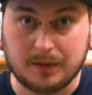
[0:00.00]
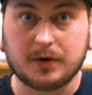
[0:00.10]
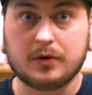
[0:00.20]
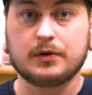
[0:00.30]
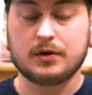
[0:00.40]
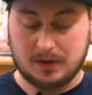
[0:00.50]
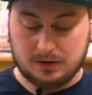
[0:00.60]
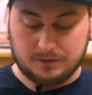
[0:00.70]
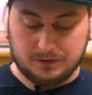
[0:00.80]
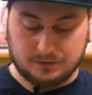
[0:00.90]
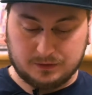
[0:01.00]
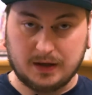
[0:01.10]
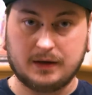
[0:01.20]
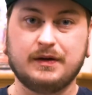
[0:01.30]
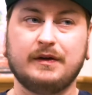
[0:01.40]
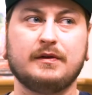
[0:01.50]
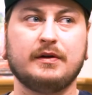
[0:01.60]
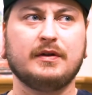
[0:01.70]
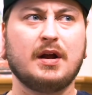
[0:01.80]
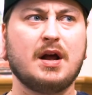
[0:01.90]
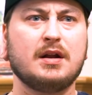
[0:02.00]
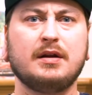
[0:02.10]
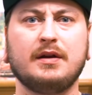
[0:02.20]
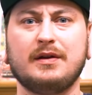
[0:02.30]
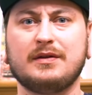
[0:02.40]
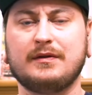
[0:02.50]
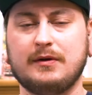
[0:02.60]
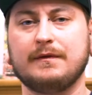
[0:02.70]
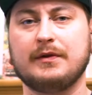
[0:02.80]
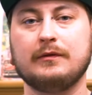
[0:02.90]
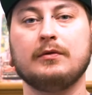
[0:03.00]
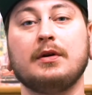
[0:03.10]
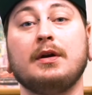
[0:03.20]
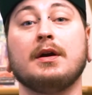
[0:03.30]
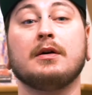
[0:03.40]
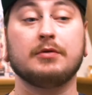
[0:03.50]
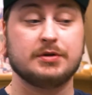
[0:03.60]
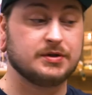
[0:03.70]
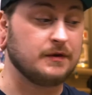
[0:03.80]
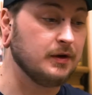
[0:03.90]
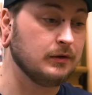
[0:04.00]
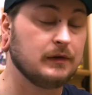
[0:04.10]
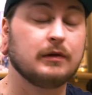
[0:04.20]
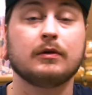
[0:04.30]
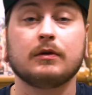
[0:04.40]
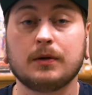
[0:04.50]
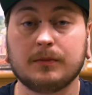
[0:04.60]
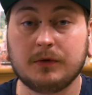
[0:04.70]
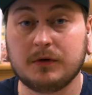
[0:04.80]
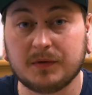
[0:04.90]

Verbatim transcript: приходят рыболовные суда. Есть рестораны, есть совсем фастфуд, и я очень советую, если кто-то там будет,